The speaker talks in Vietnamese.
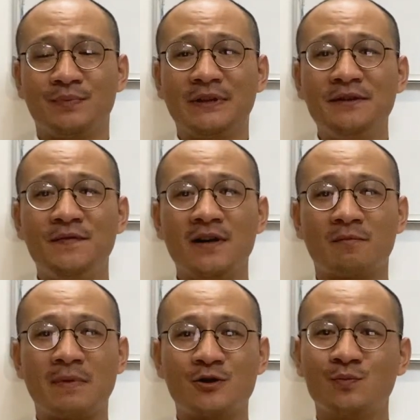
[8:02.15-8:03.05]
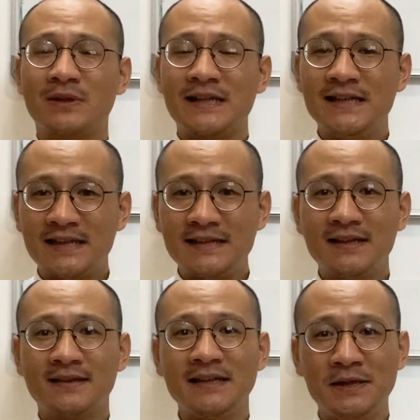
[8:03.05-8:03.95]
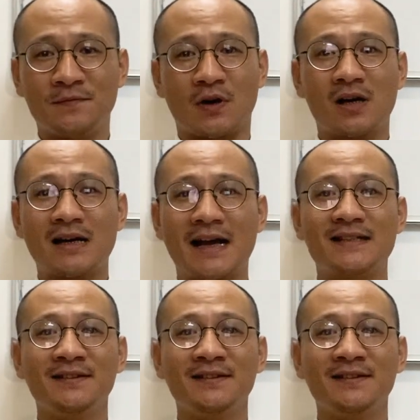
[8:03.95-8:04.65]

thì việc mà chúng ta nhất nhất tin vào các đại